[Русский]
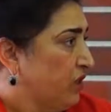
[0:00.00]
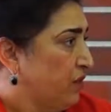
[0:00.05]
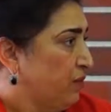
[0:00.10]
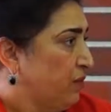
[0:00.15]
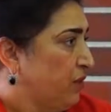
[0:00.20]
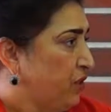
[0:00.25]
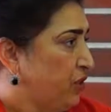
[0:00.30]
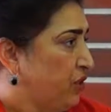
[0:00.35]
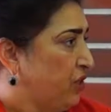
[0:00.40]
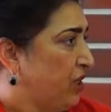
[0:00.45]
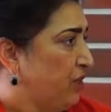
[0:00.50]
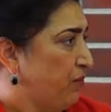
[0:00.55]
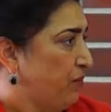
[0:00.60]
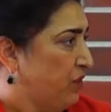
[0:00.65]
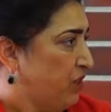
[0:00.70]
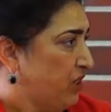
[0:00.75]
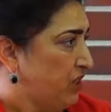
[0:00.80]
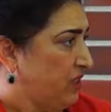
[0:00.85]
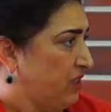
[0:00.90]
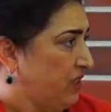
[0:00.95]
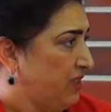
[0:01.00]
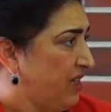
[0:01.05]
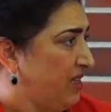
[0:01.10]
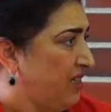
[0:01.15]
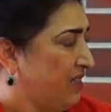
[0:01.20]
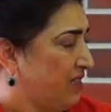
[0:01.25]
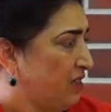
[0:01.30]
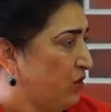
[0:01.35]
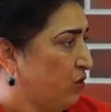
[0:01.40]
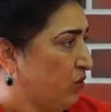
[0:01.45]
за плечами часть
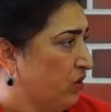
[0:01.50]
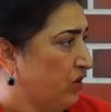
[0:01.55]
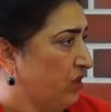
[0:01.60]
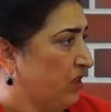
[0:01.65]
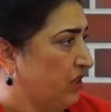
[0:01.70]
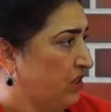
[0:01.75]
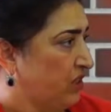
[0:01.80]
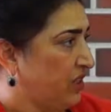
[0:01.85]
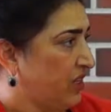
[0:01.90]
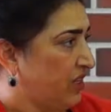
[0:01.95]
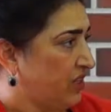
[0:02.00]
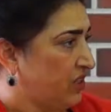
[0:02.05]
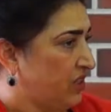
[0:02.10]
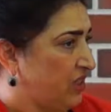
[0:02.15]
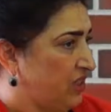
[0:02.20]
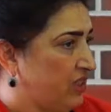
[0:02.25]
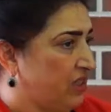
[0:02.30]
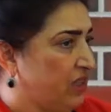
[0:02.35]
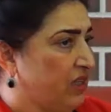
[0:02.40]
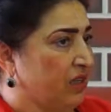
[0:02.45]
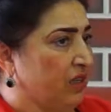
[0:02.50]
тянется, вот эта тяжесть,